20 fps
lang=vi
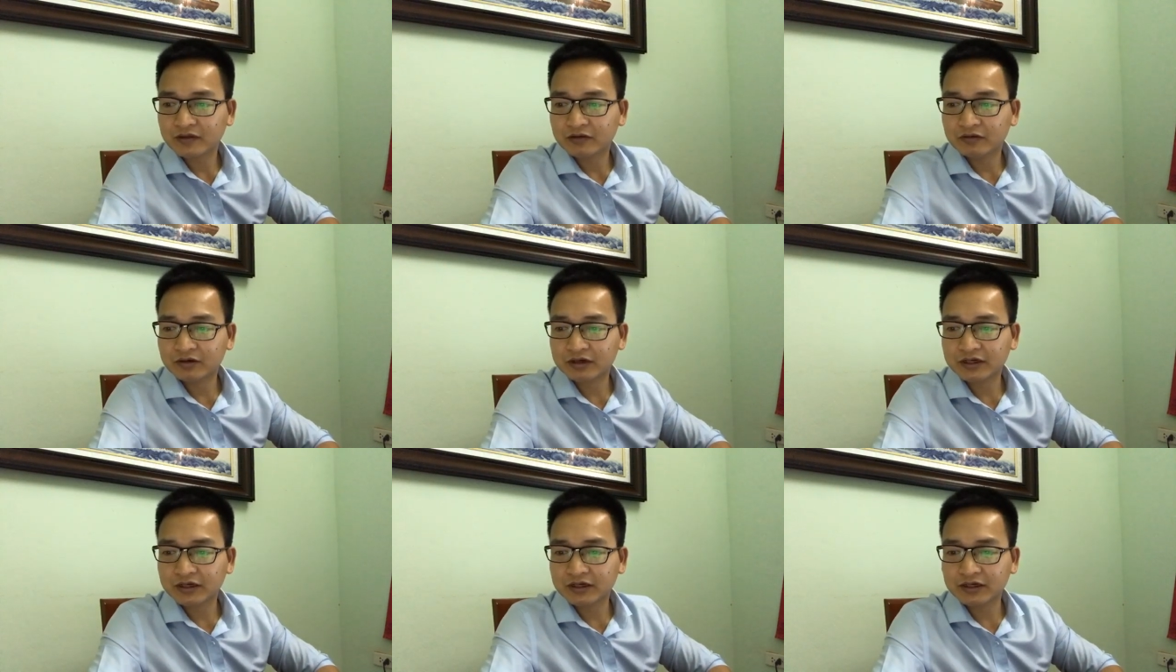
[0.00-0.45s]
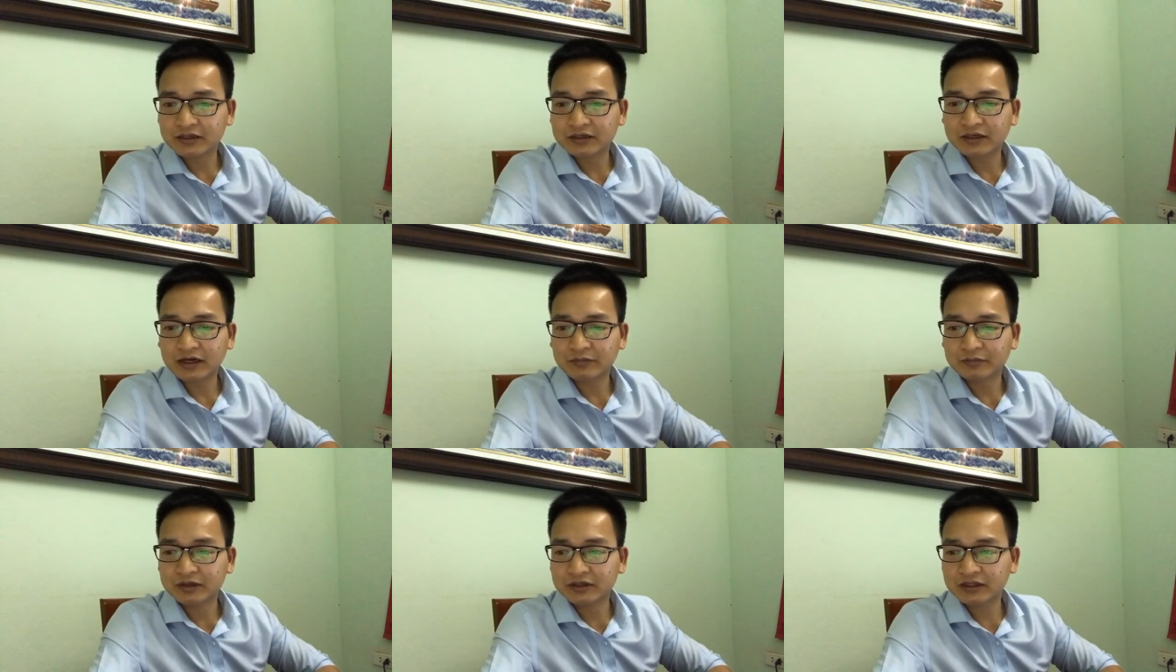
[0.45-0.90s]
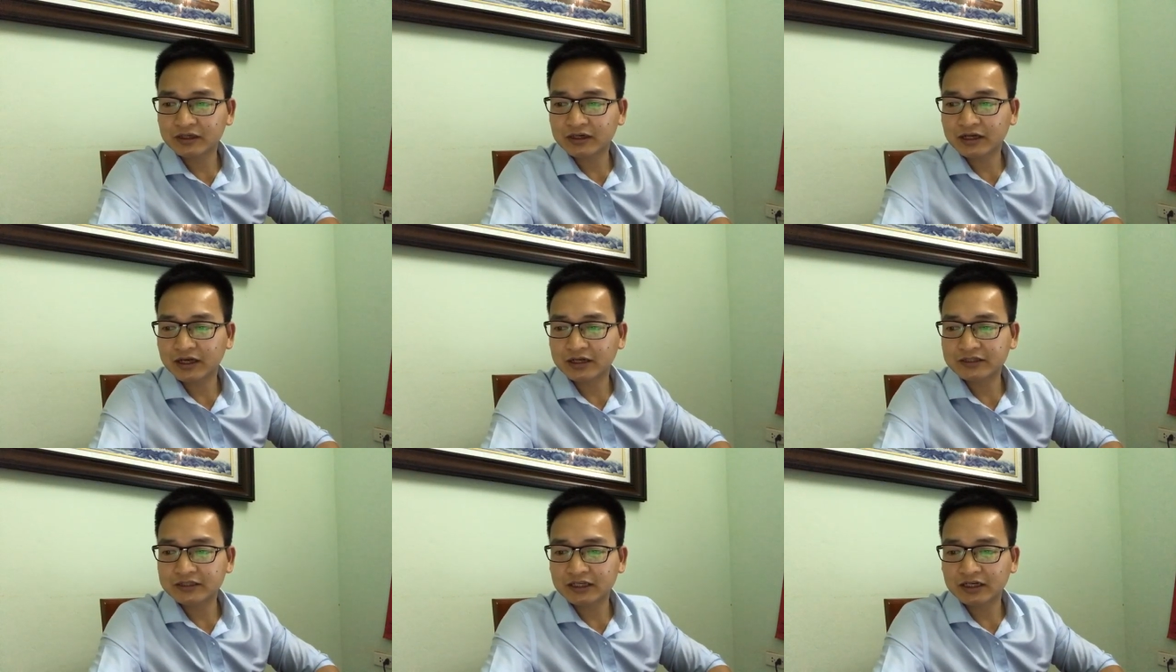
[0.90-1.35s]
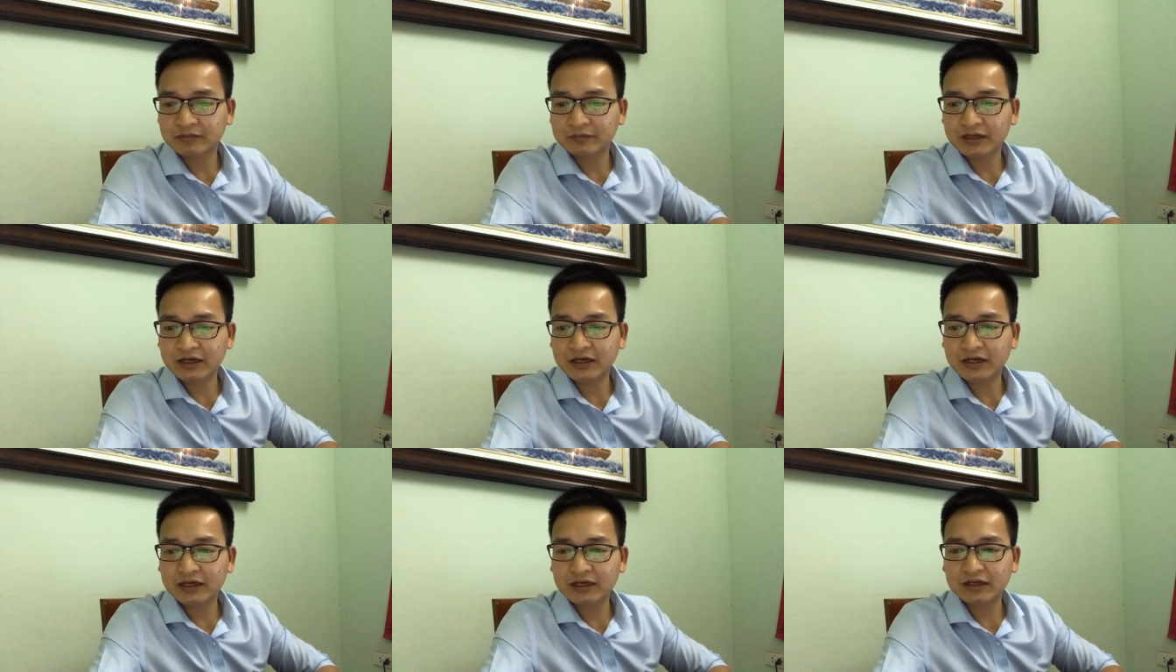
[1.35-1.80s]
Ok, cảm ơn tất cả anh chị em
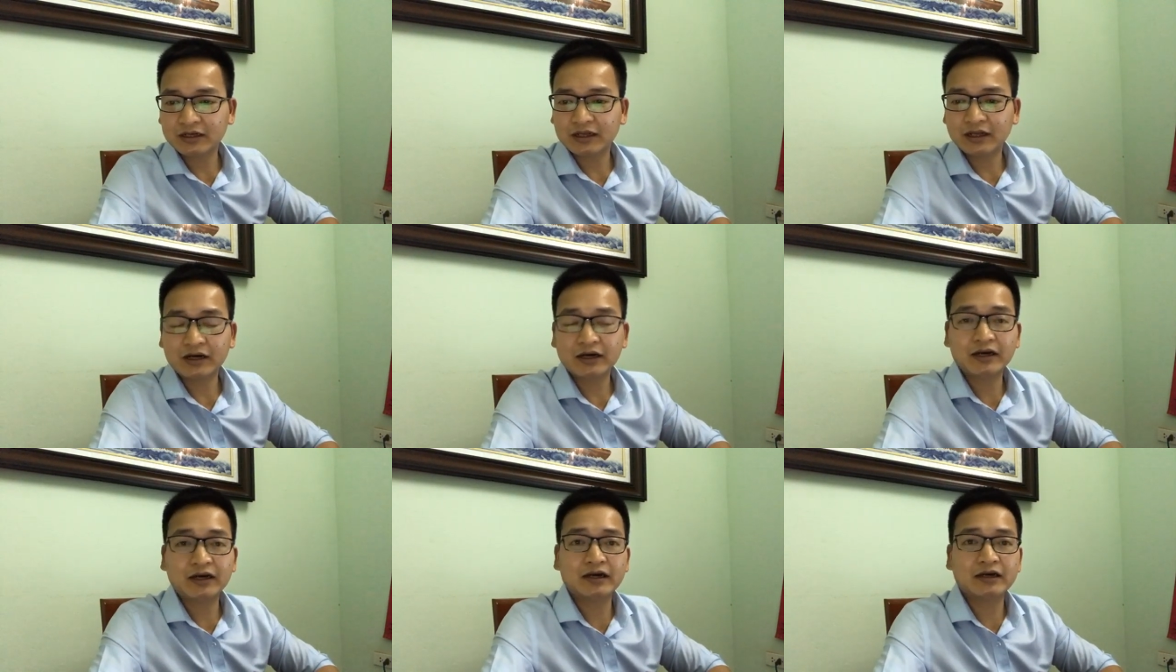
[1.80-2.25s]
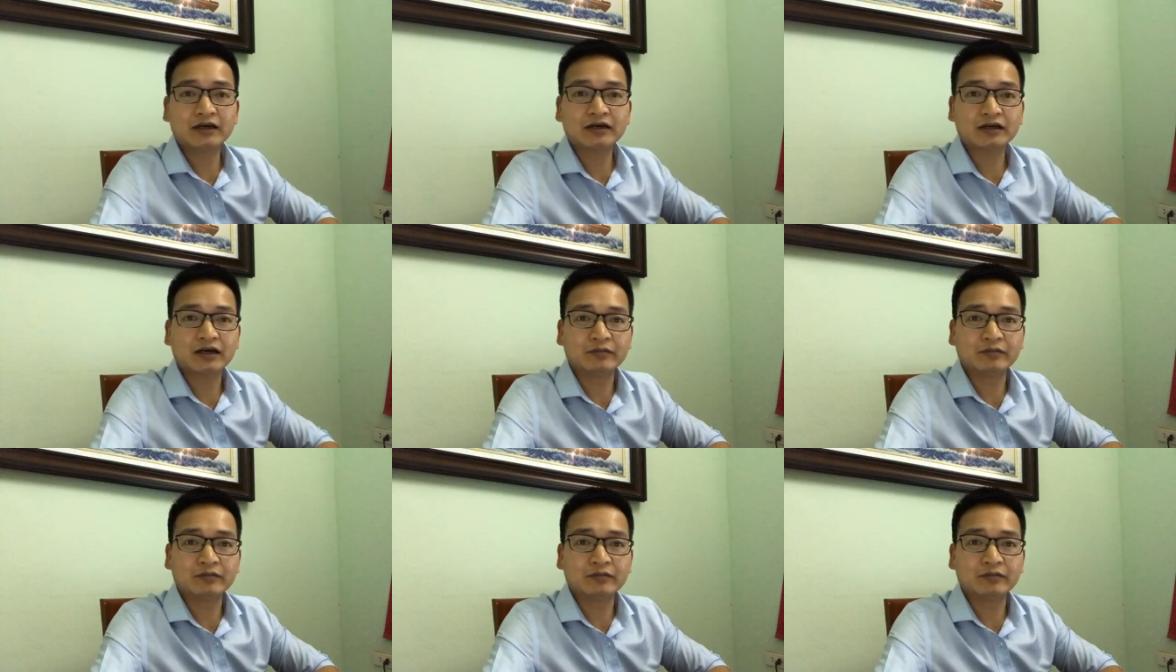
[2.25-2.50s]
đã lắng nghe,